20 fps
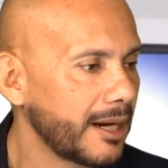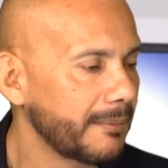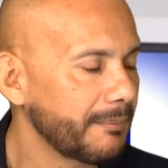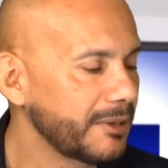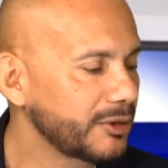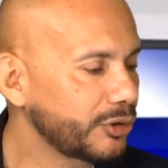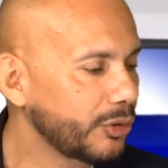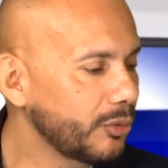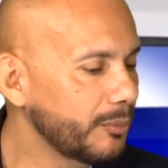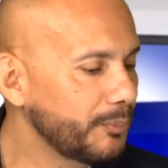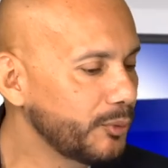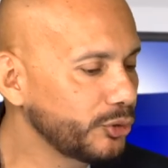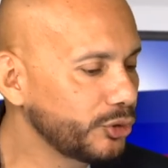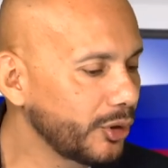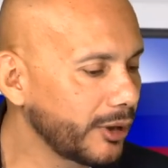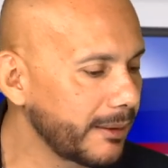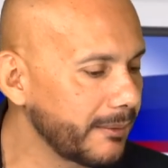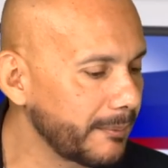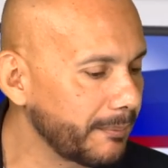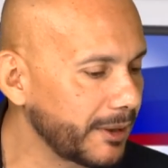Maestro, un
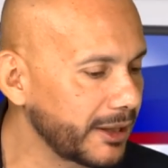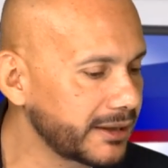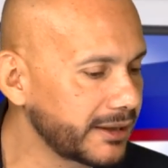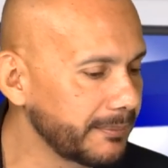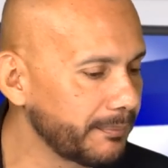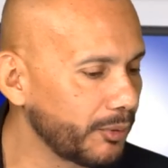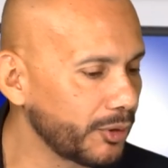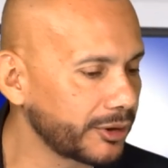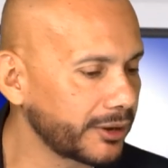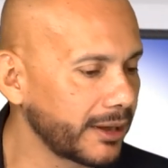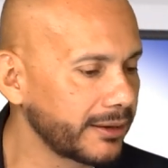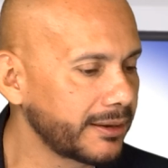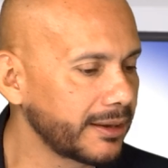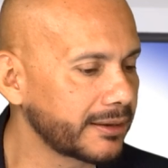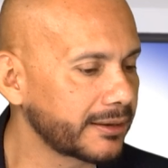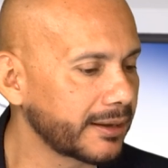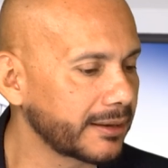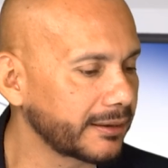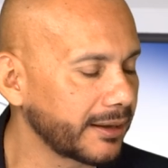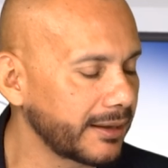punto que me parece
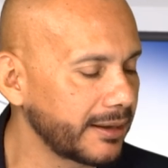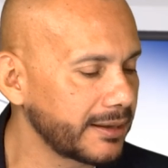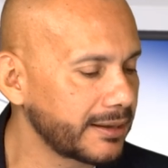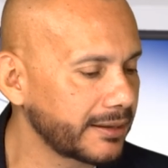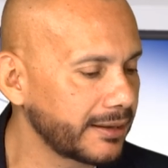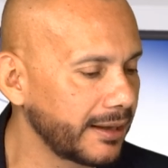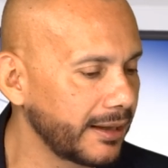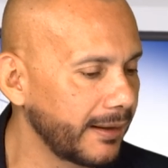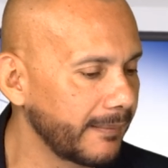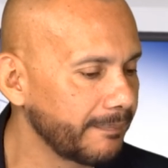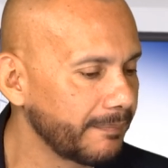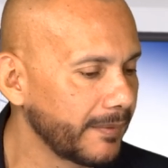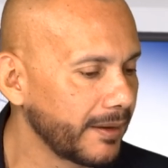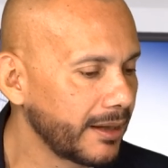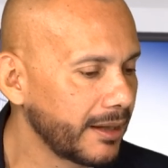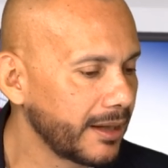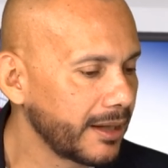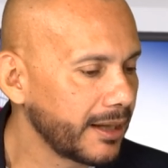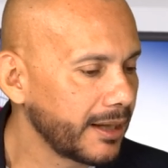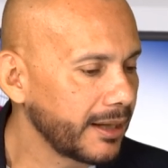importante tratar es que
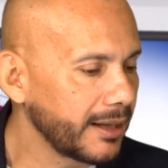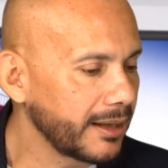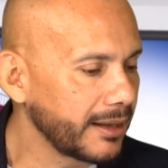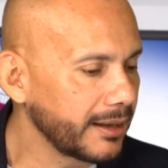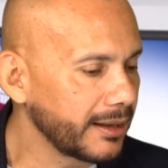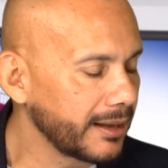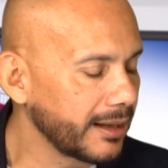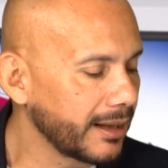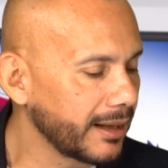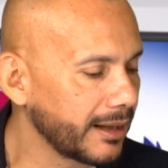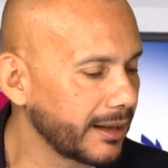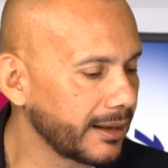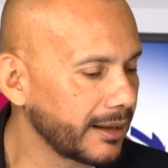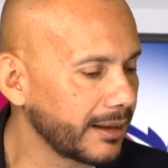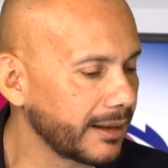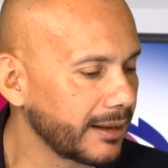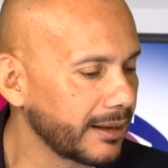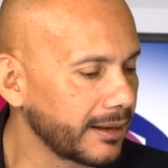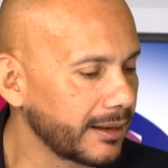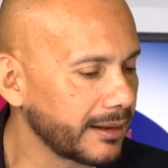eh,
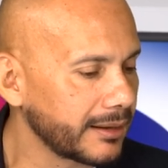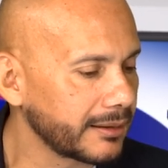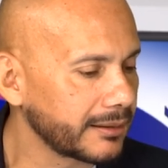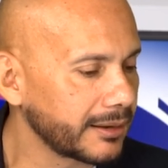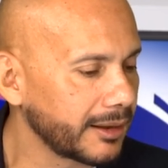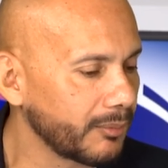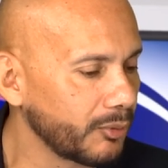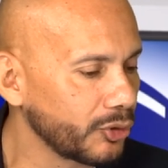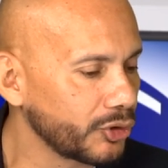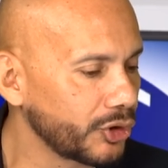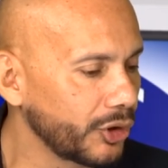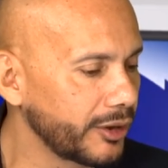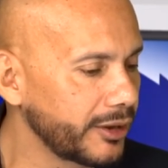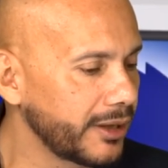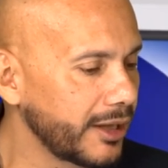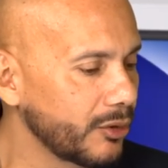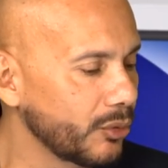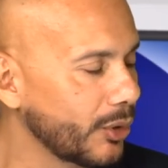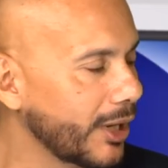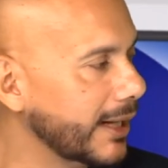la
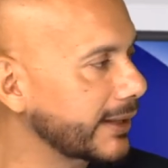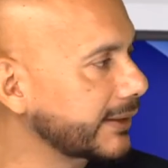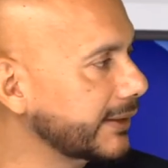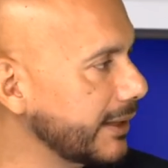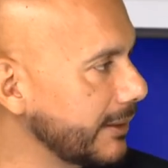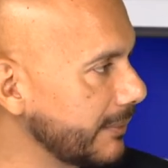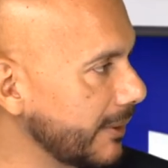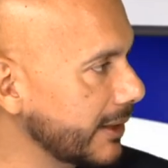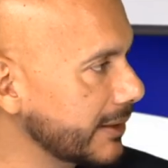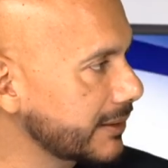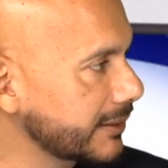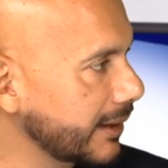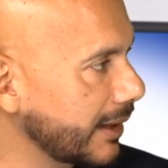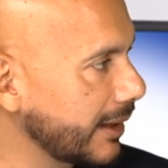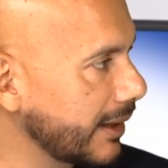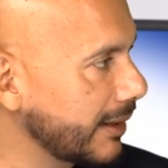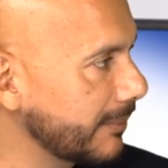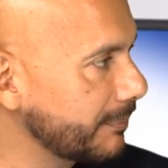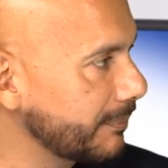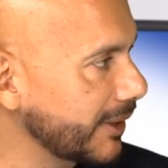revolución educativa
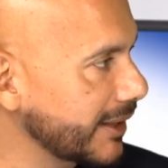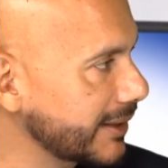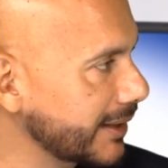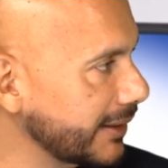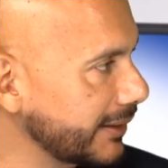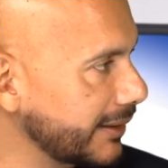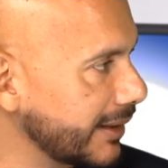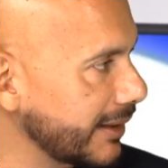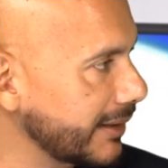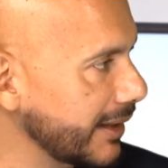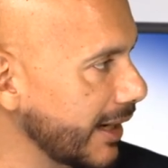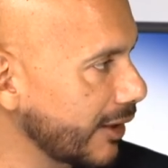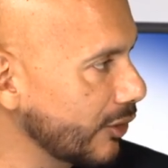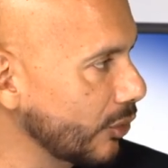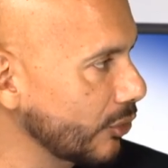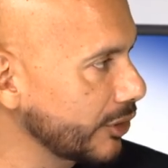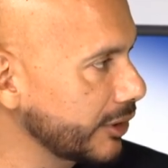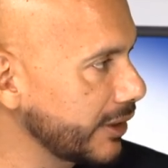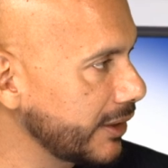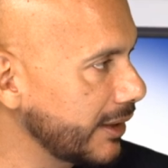está presente día
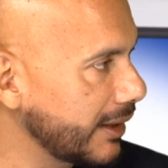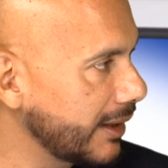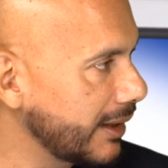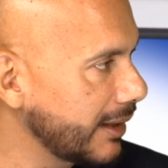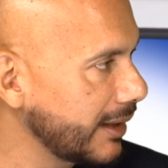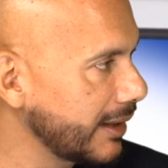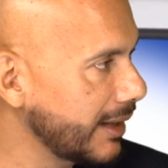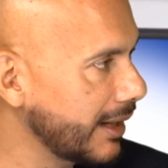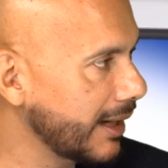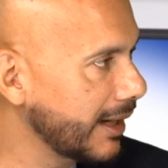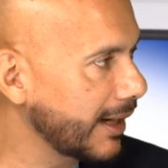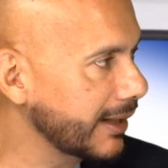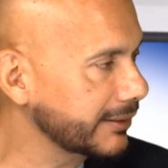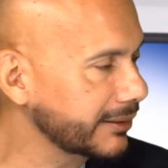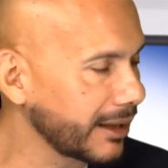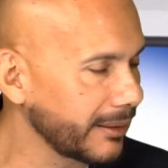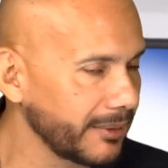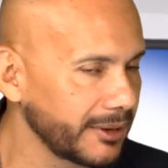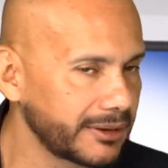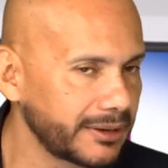con día a
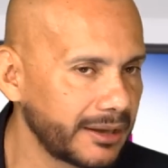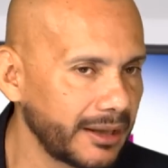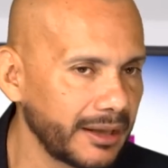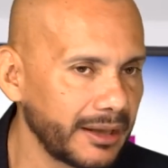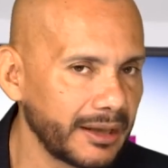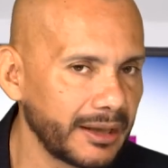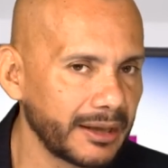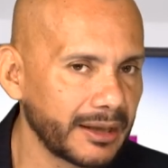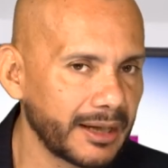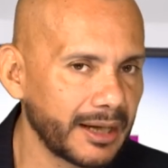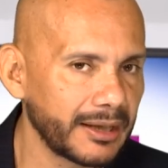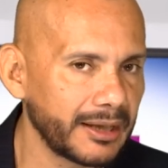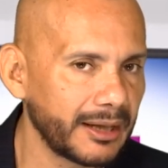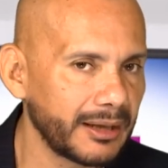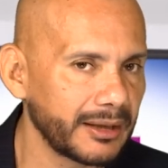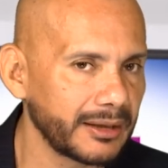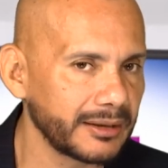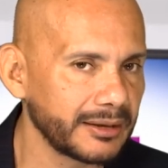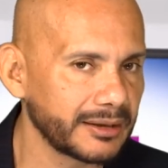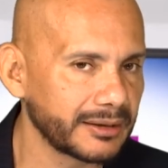través de
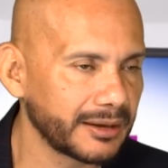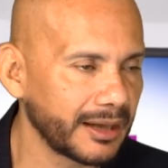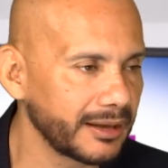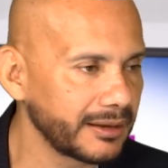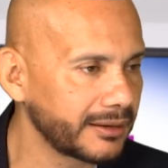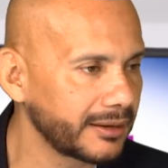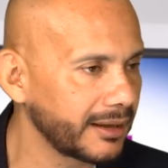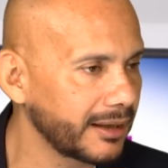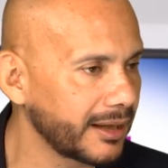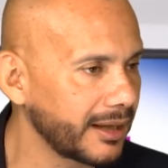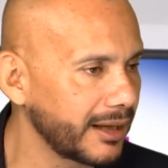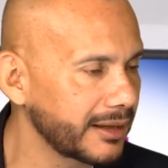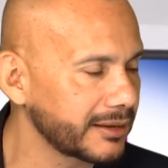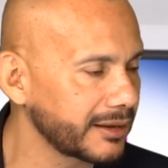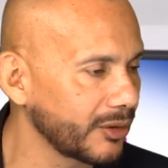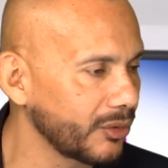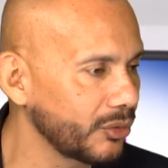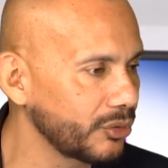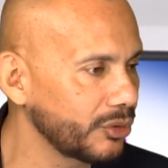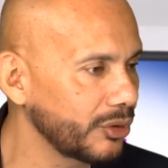cada instante, cada
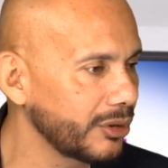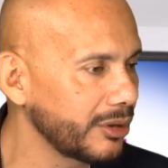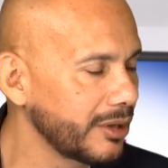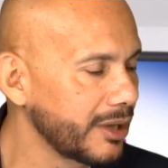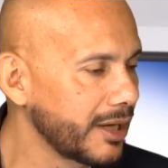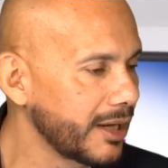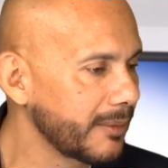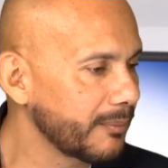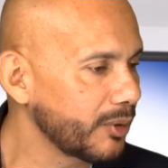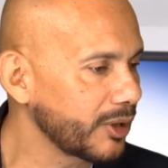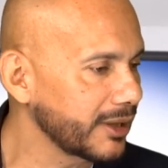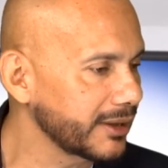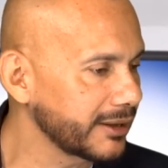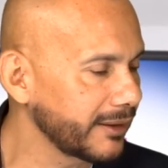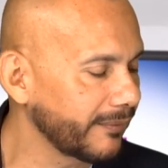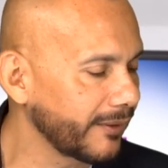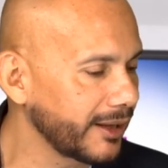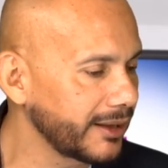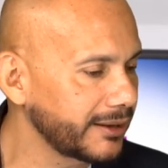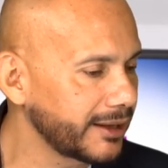segundo, por las
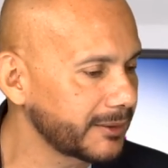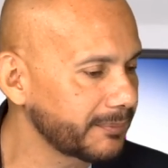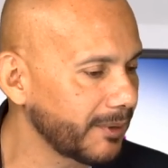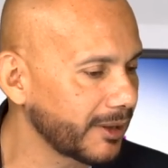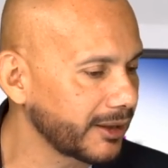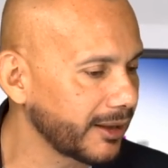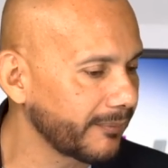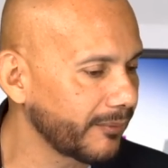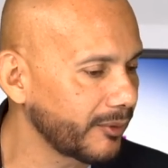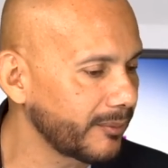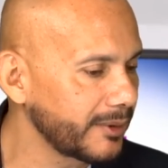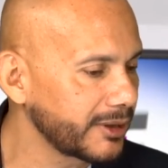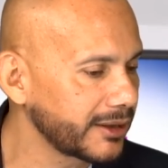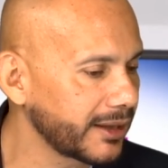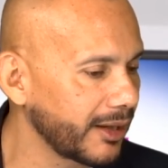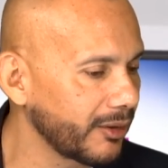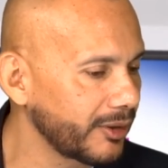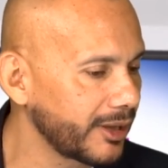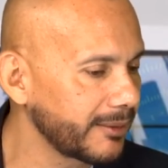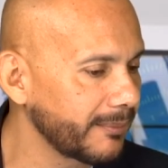diferentes
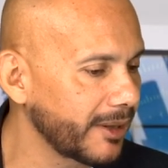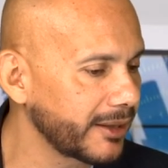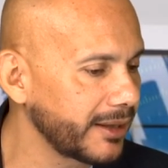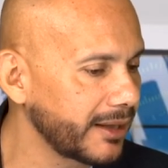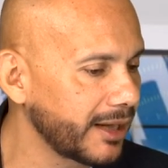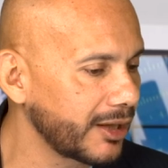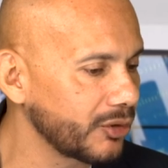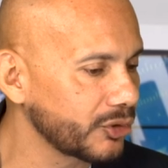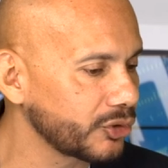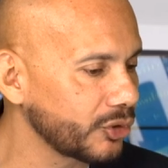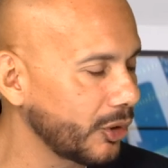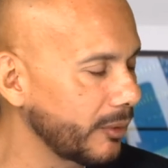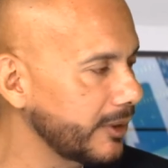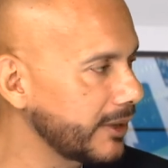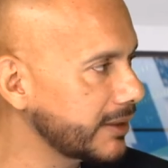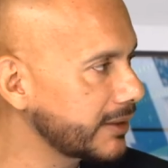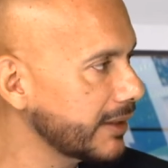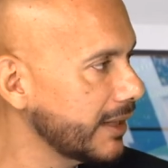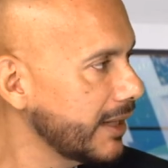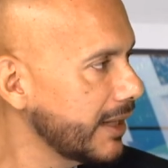plataformas que ahora manejan los
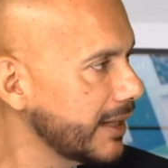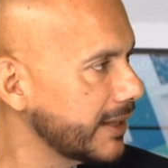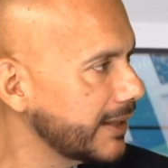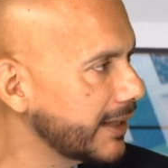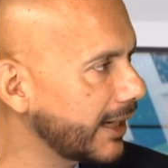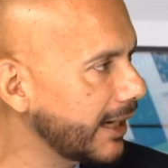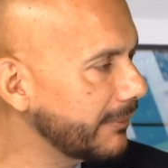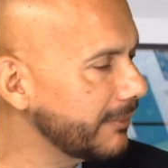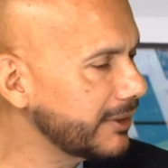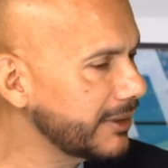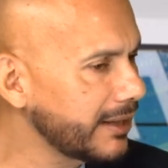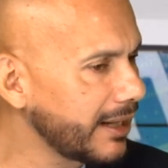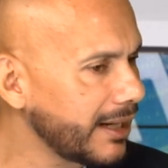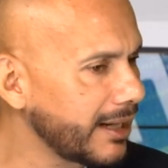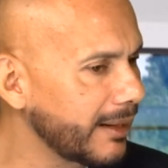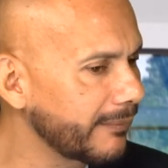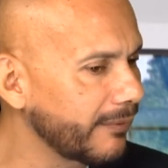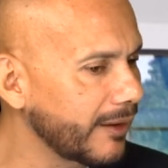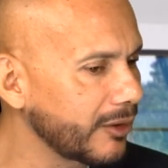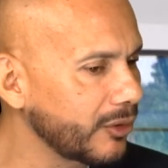jóvenes. ¿De qué
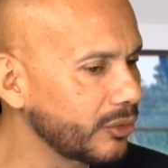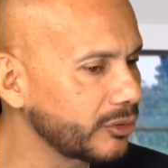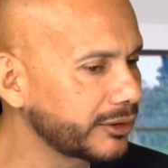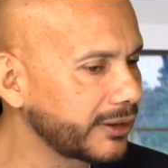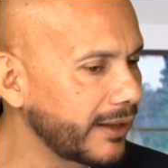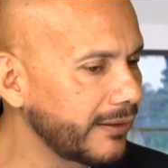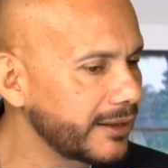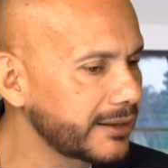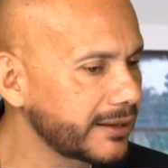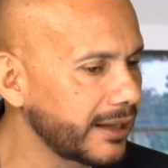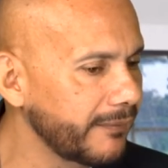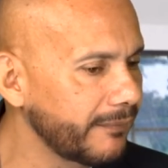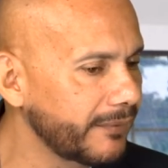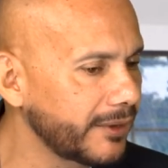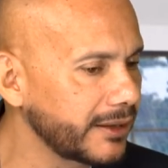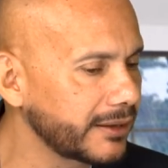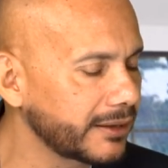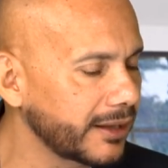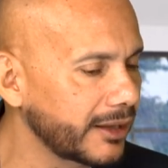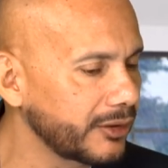manera la facultad está
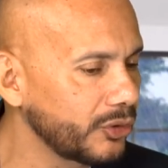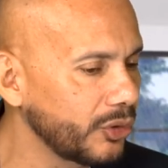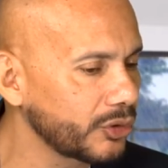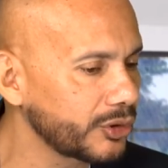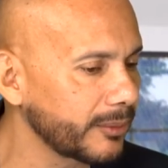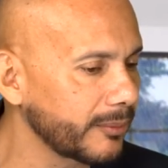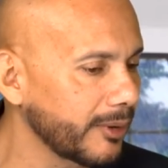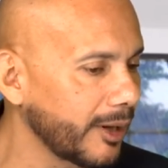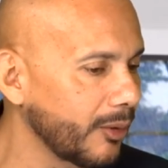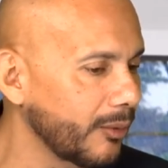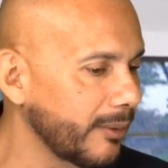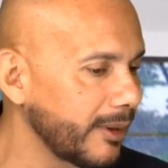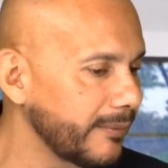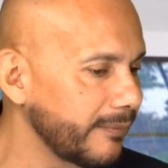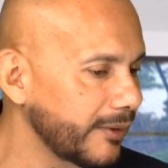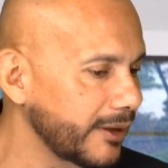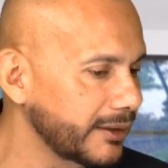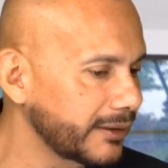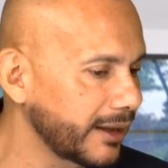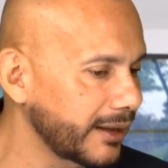enfrentando o va a
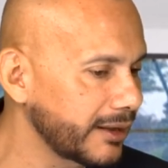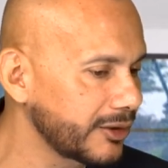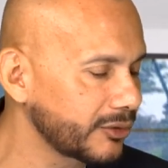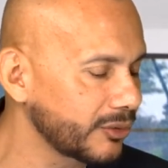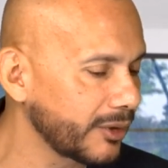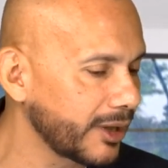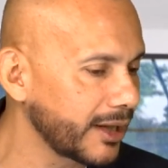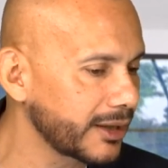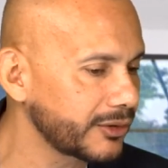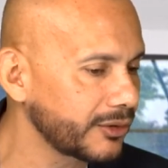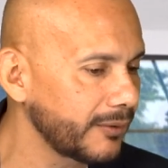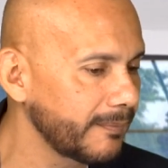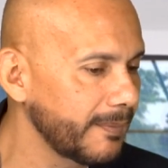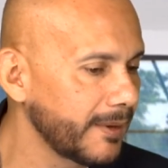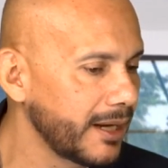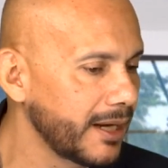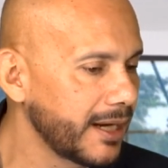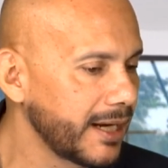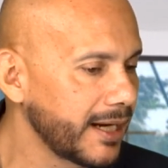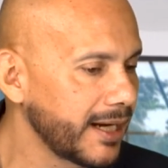enfrentar en su caso
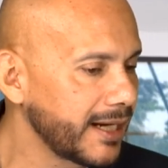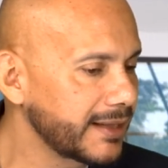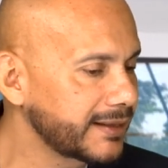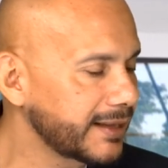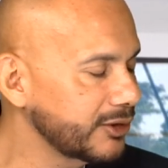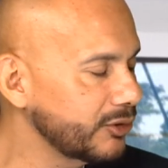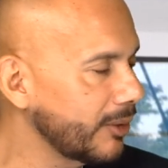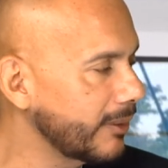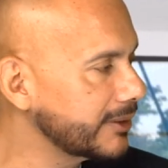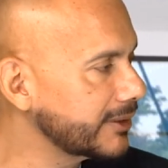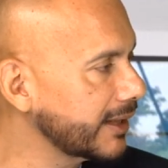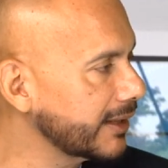estas nuevas